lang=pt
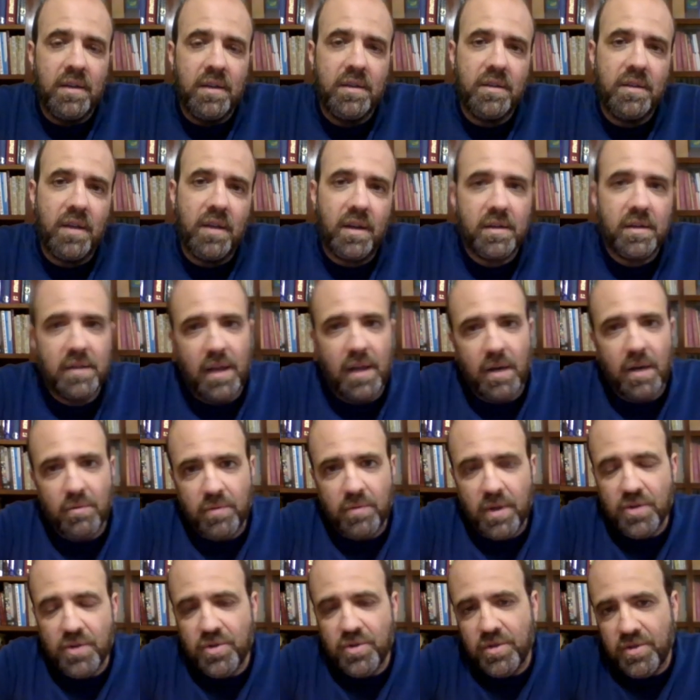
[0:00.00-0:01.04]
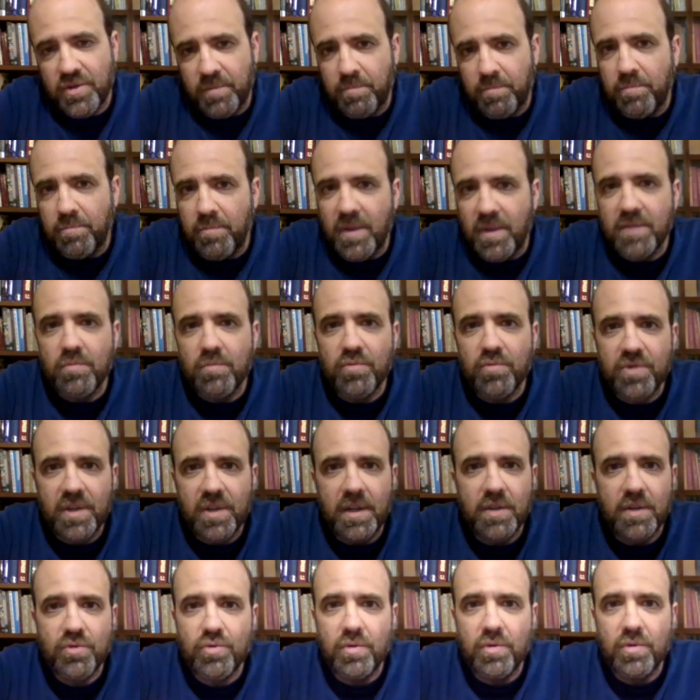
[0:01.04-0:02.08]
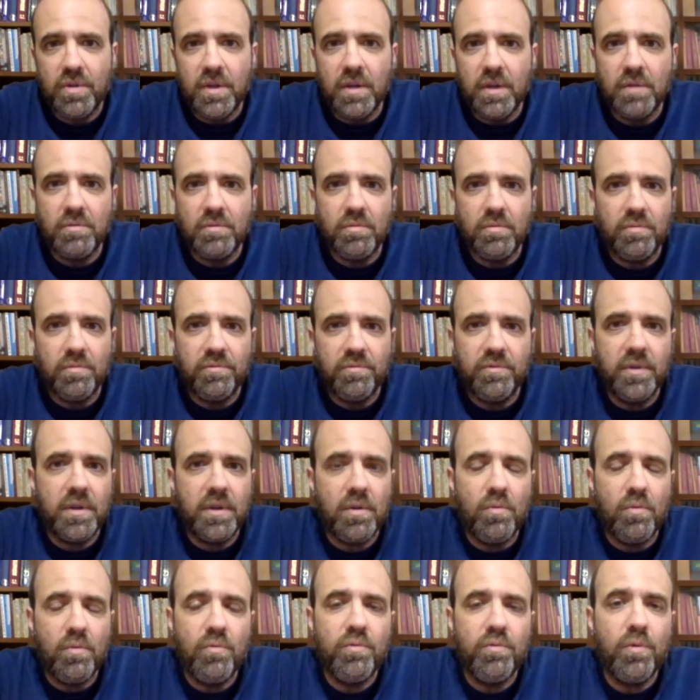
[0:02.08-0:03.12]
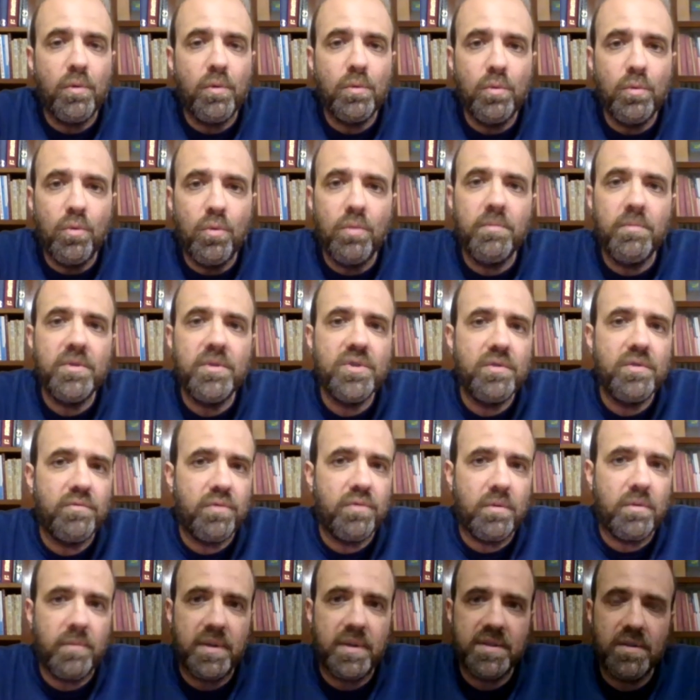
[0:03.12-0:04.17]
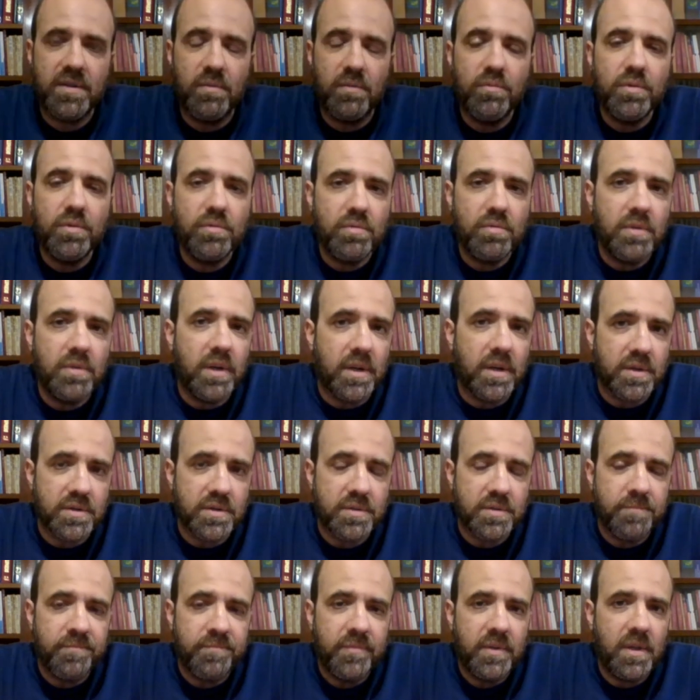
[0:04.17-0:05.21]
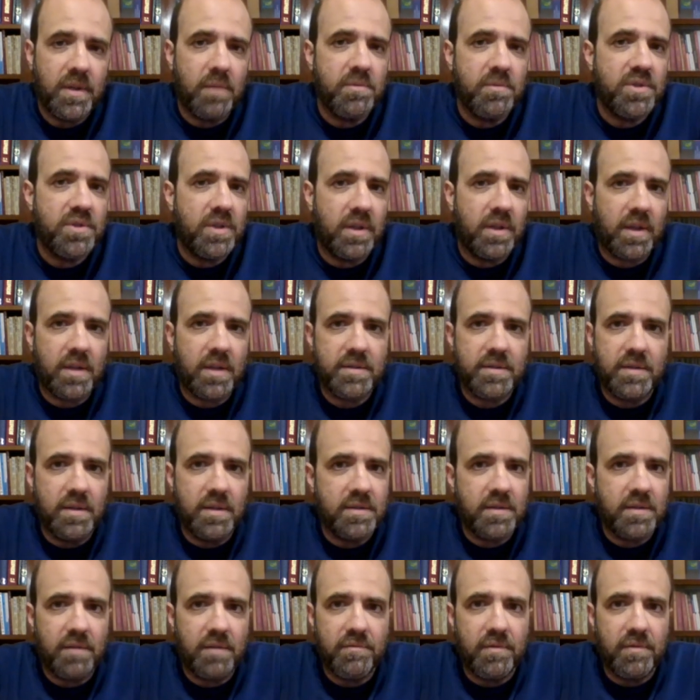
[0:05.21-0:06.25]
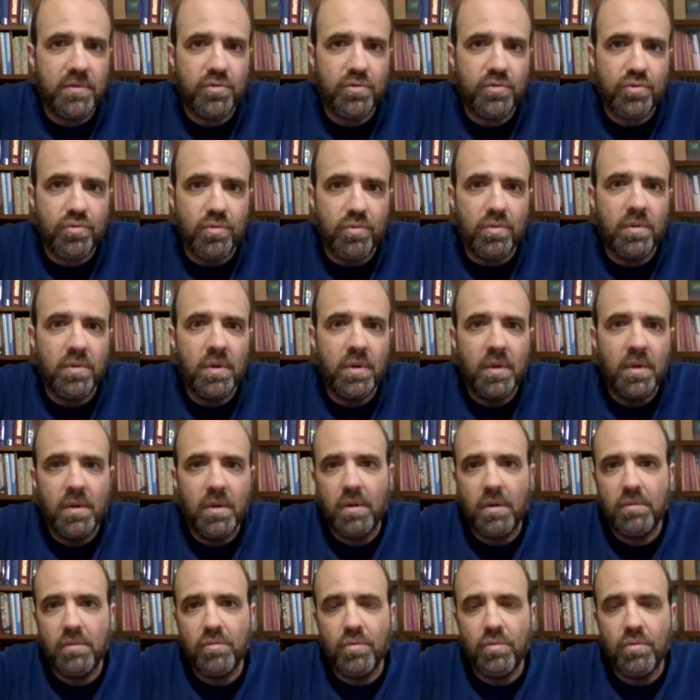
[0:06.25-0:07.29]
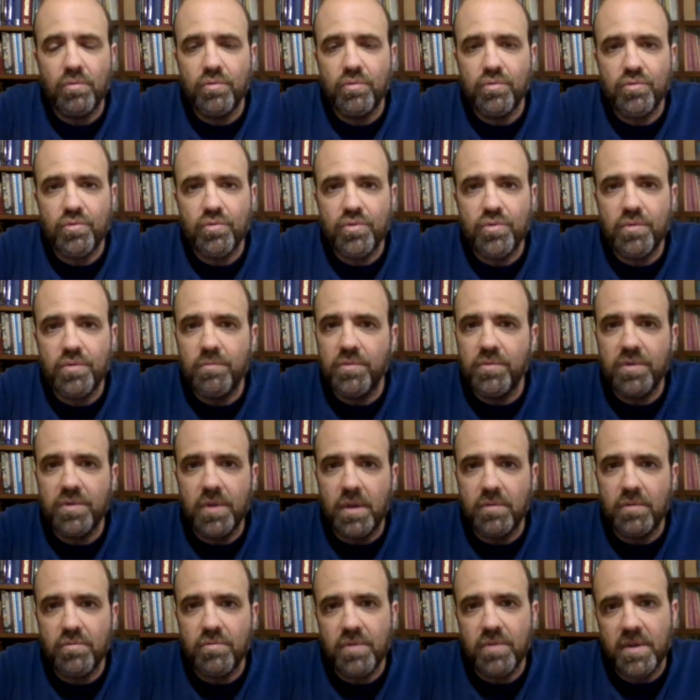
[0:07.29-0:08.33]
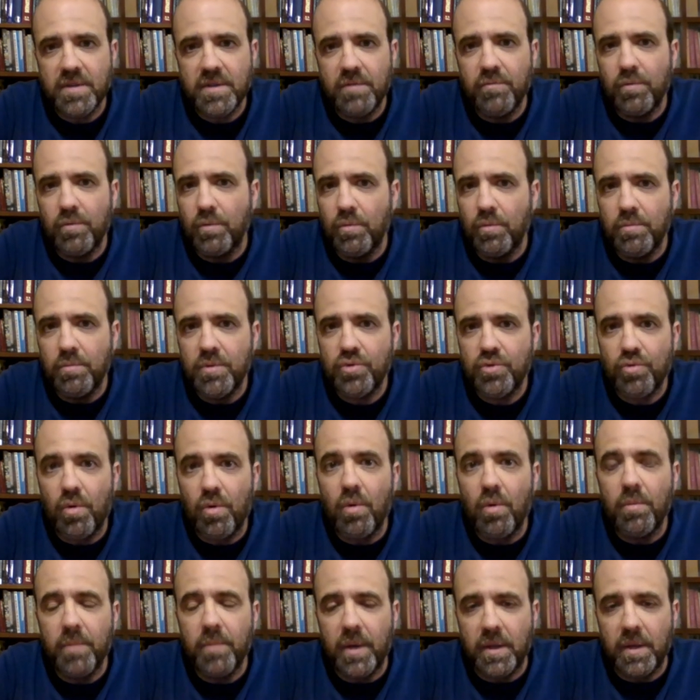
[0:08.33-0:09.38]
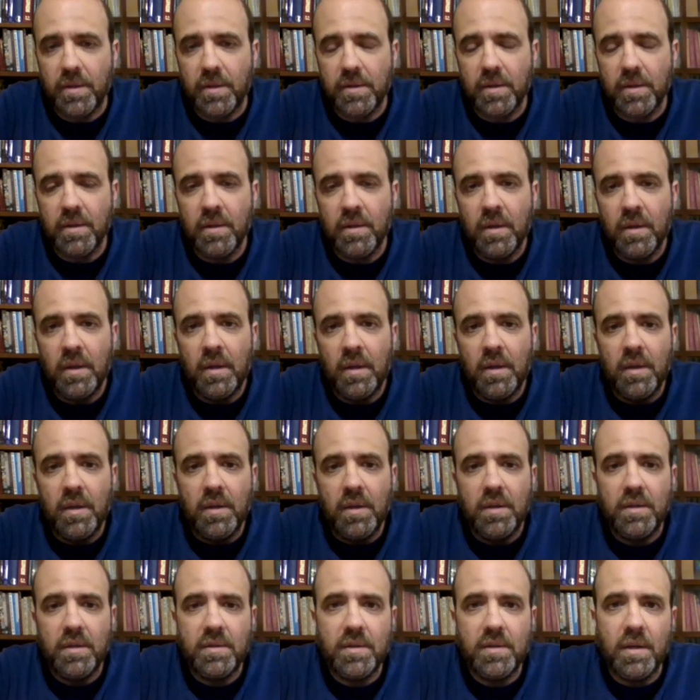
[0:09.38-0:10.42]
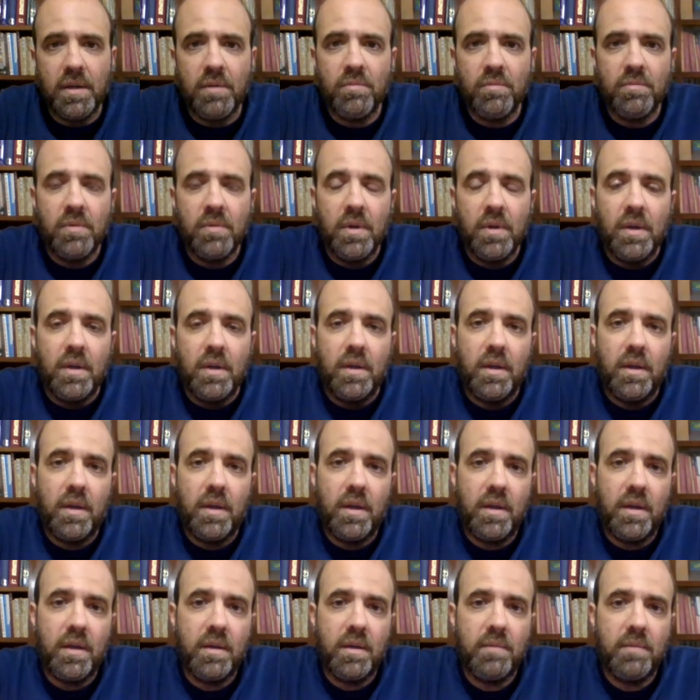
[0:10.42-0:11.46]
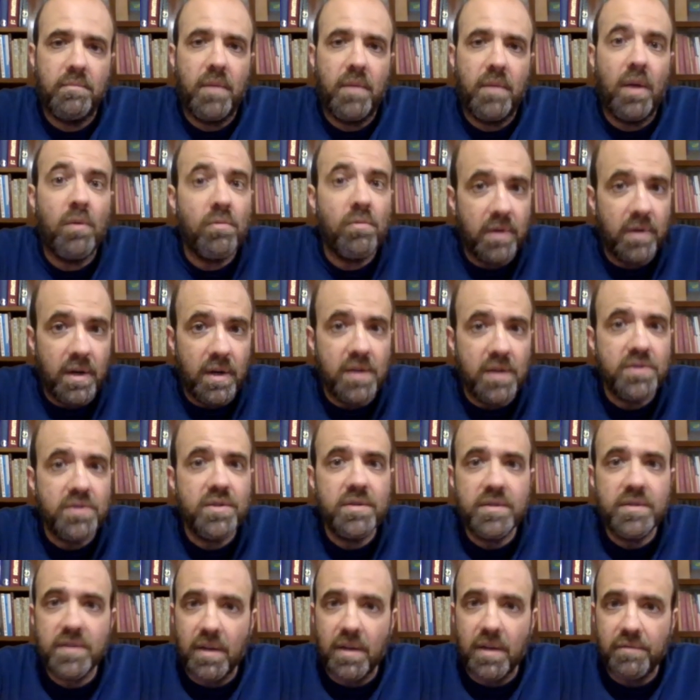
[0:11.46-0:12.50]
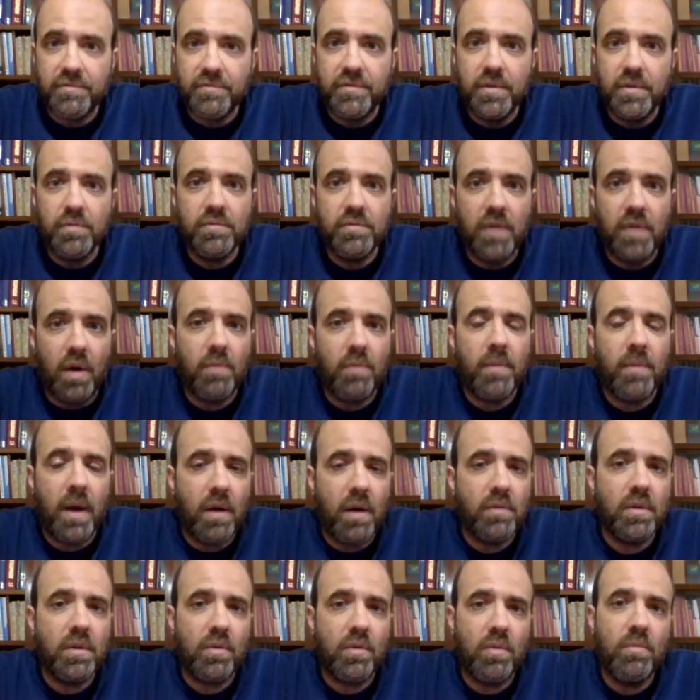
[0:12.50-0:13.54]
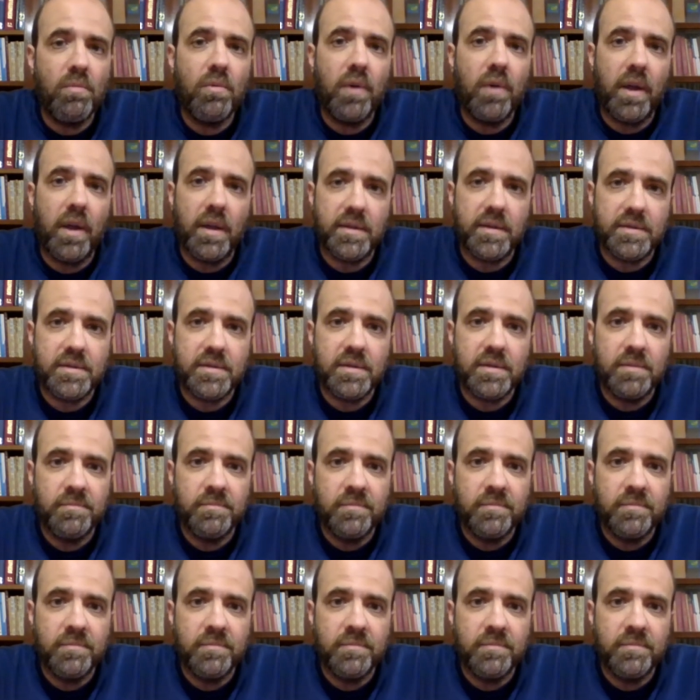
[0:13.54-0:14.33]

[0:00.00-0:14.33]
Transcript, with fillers: E é claro que a gente, mesmo selecionando, fica um volume de informação muito grande. E à medida que a ciência avançou ao longo dos últimos anos, esse volume só aumenta. Então, é, é um grande desafio dar uma aula como essa.